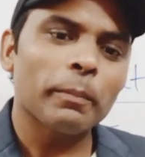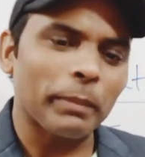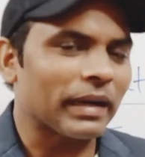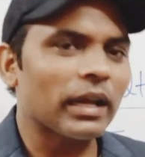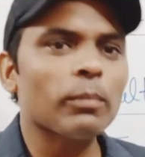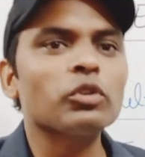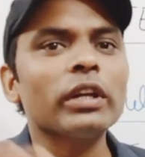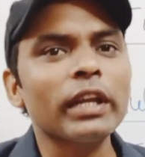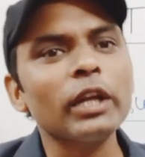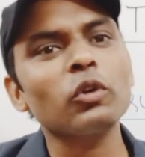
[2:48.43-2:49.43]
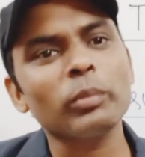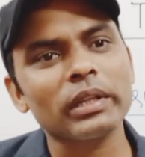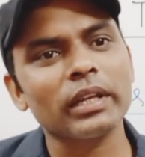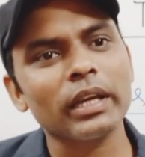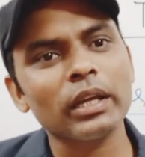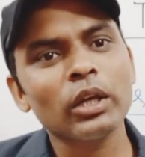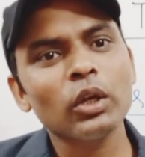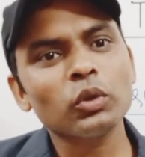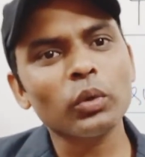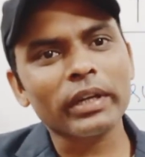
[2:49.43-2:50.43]
परिणाम मुझे नेगेटिव मिलता है
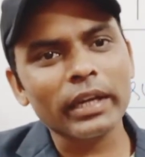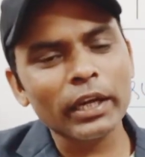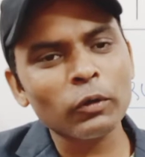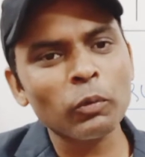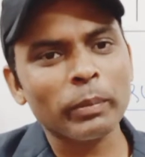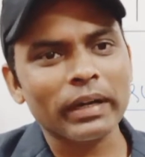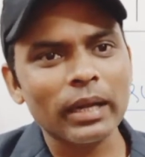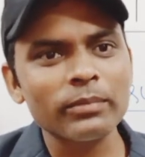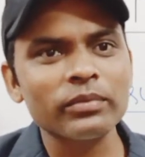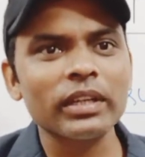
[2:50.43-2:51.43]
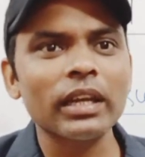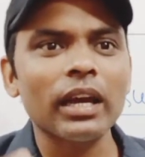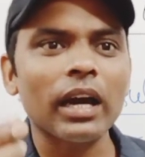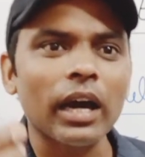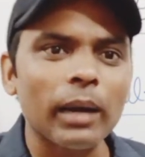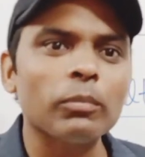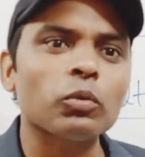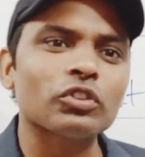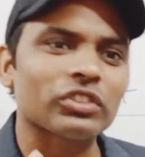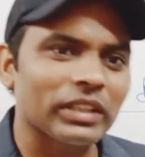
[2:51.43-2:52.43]
तो नेगेटिव परिणाम से हम
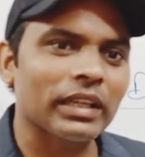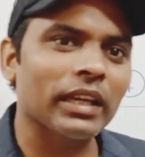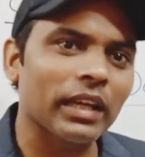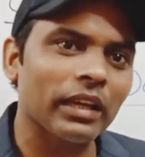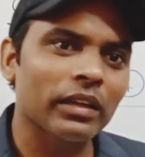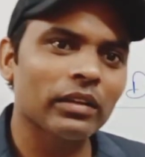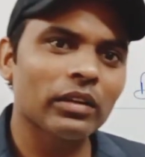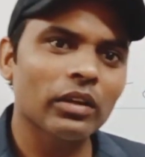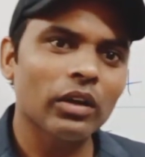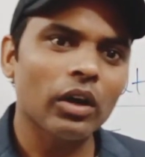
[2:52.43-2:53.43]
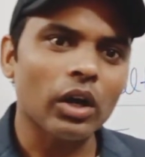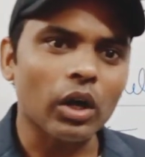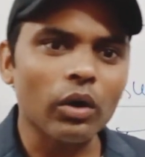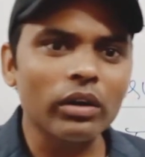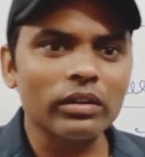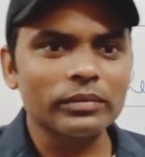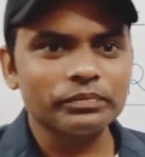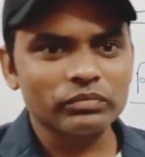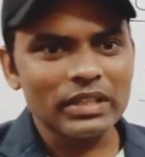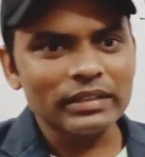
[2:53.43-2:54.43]
कुछ सीखेंगे और
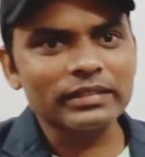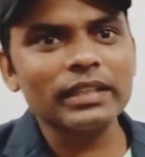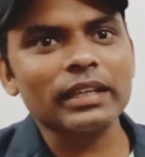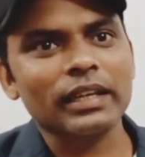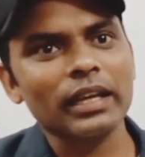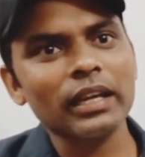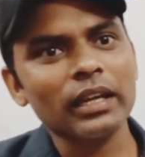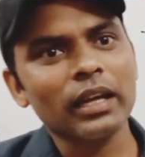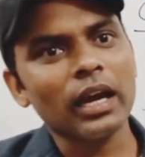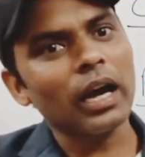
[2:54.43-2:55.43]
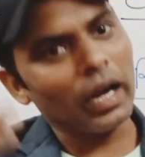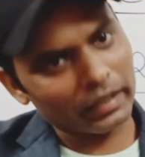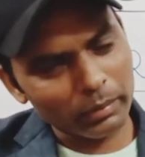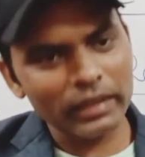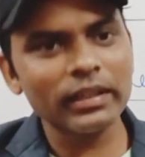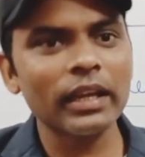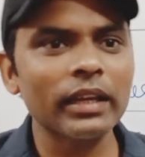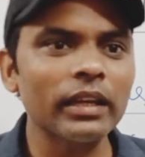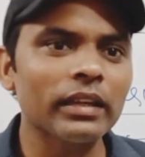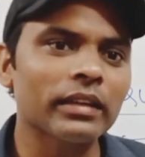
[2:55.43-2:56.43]
सीख के आगे बढ़
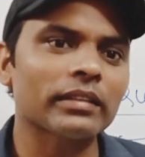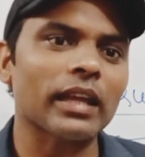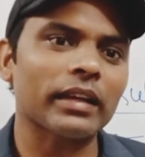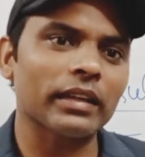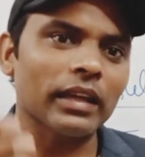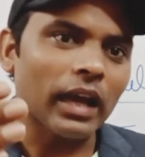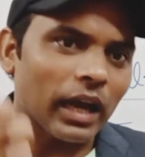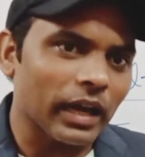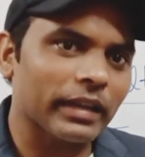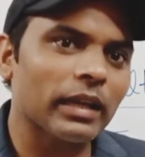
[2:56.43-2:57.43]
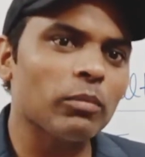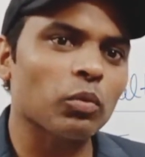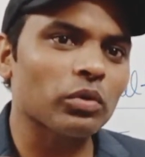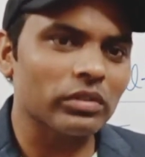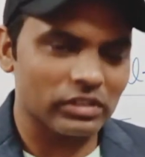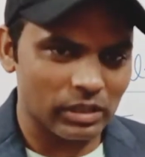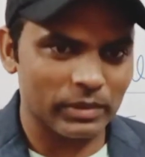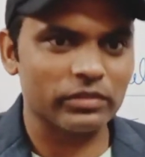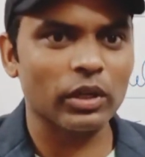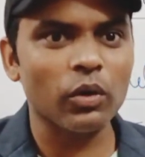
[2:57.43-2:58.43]
जाएंगे ताकि आगे हम उन
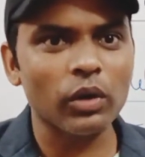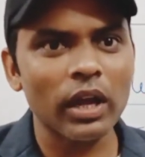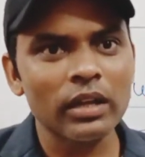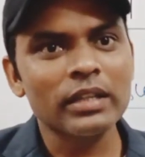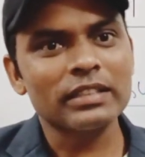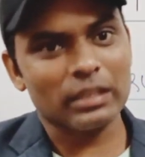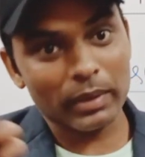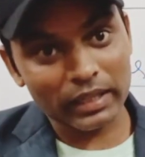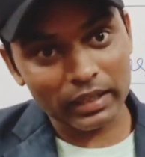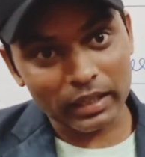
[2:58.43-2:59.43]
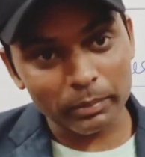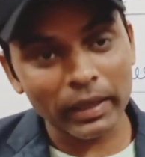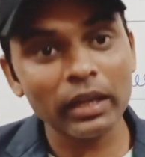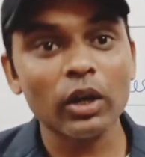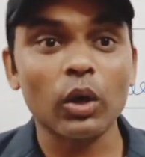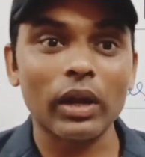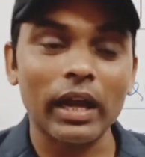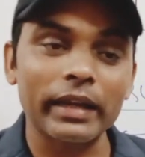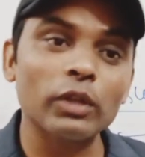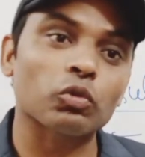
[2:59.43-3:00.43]
समस्याओं का समाधान कर पाएँ और
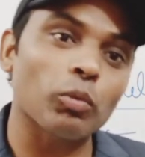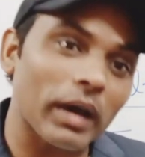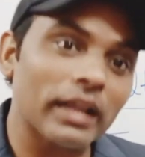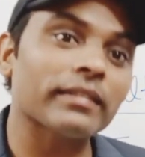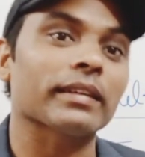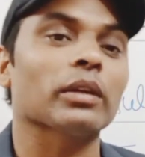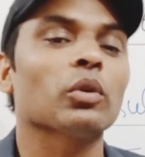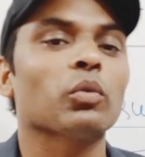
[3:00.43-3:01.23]
आगे दोबारा से